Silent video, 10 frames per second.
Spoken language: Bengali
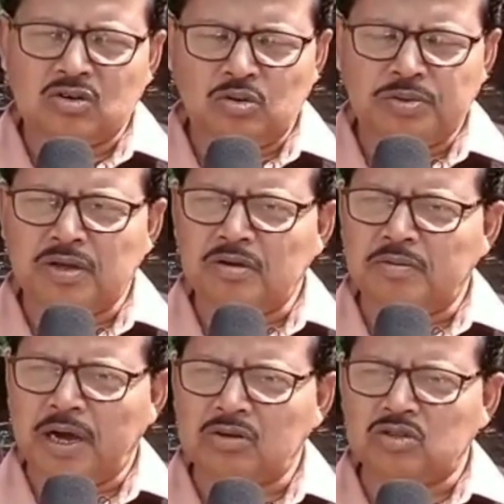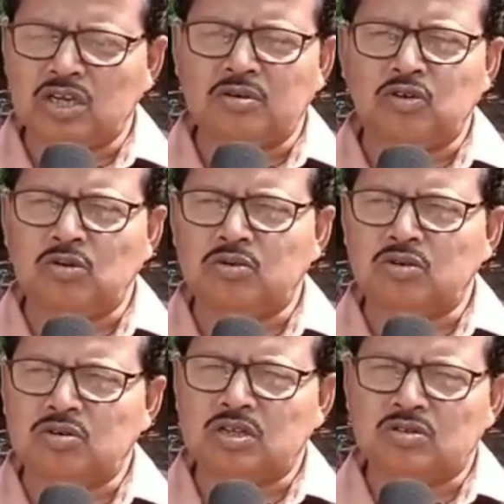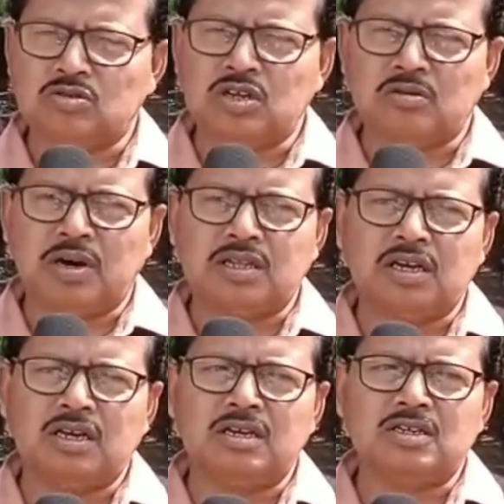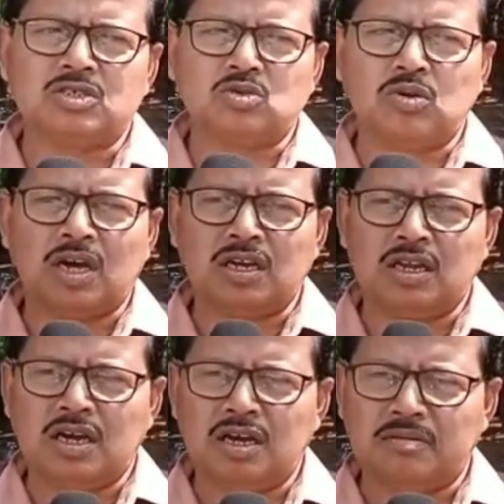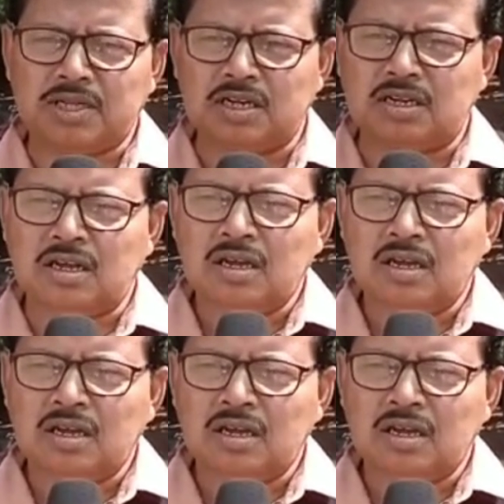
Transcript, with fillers: খুবই ভালো দিক বলবো দীর্ঘদিন বাদে স্কুল আঙ্গিনায় আমাদের